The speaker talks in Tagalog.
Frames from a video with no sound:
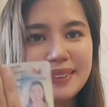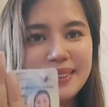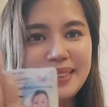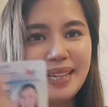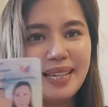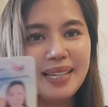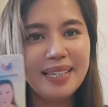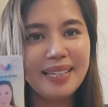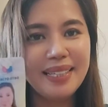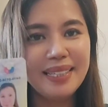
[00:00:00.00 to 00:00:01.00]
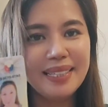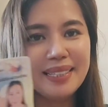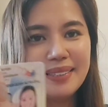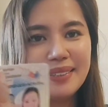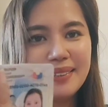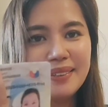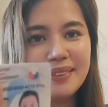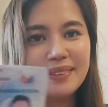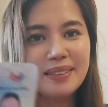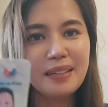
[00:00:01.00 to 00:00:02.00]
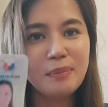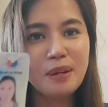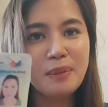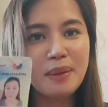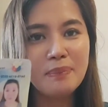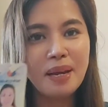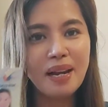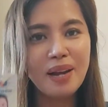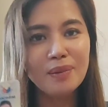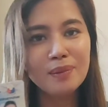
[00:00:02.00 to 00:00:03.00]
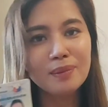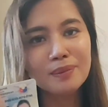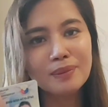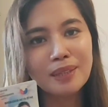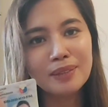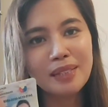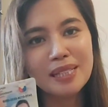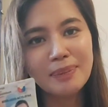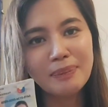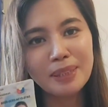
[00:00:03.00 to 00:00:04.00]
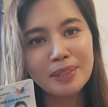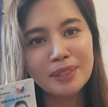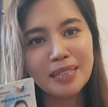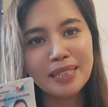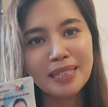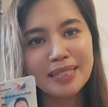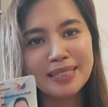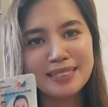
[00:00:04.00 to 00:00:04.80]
Yan. Tingnan mo naman para akong ano dyan sa picture na yan.